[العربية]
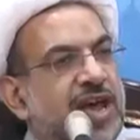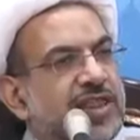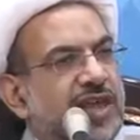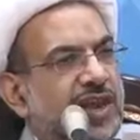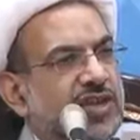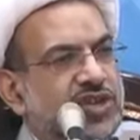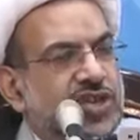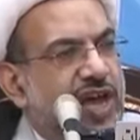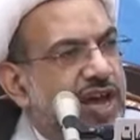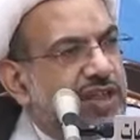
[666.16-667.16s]
هذا
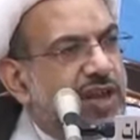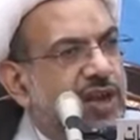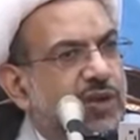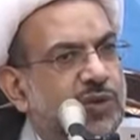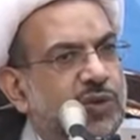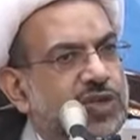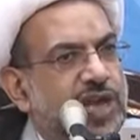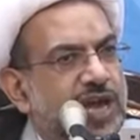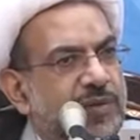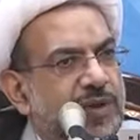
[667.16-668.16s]
الاجتهاد اللي أنتم
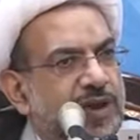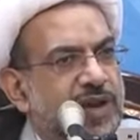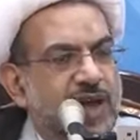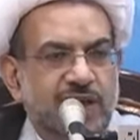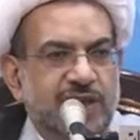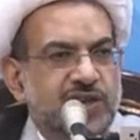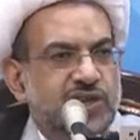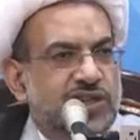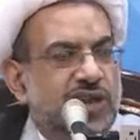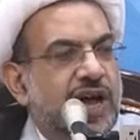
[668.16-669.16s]
جايبينه هذا
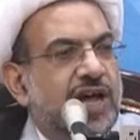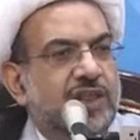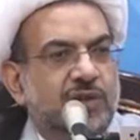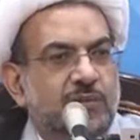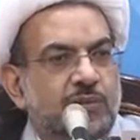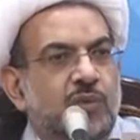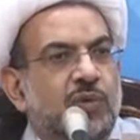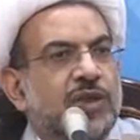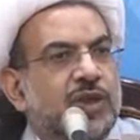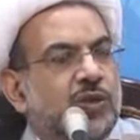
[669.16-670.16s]
اجتهاد
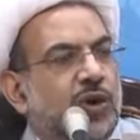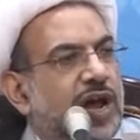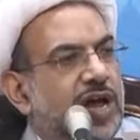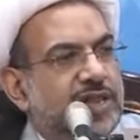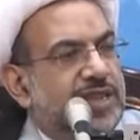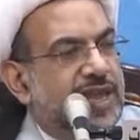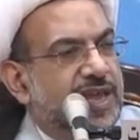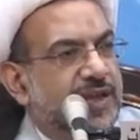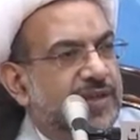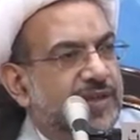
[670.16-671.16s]
مو من
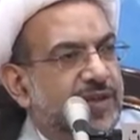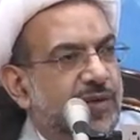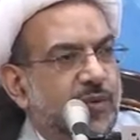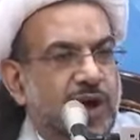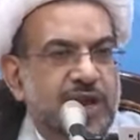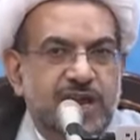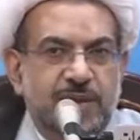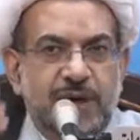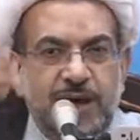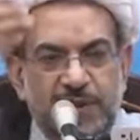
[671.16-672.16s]
تراثنا
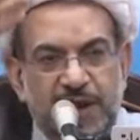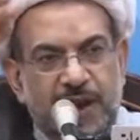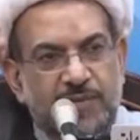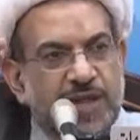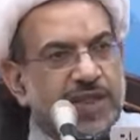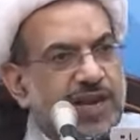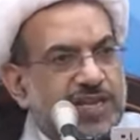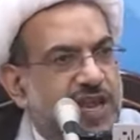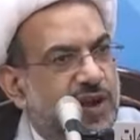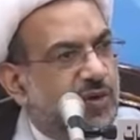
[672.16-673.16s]
وإنما من
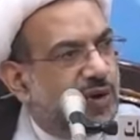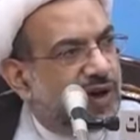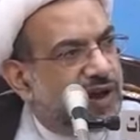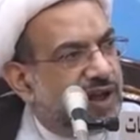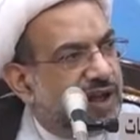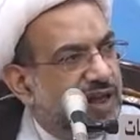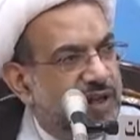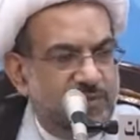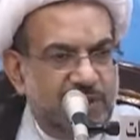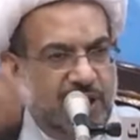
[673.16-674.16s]
المدرسة الأخرى
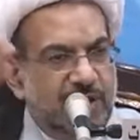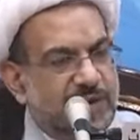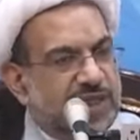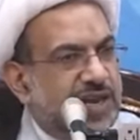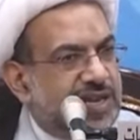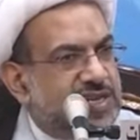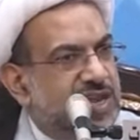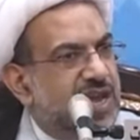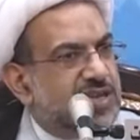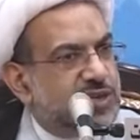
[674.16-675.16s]
من
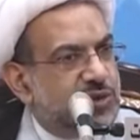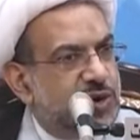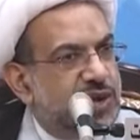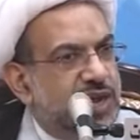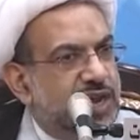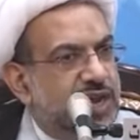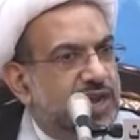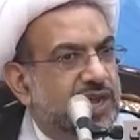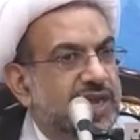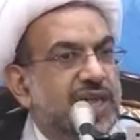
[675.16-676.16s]
المدرسة السنية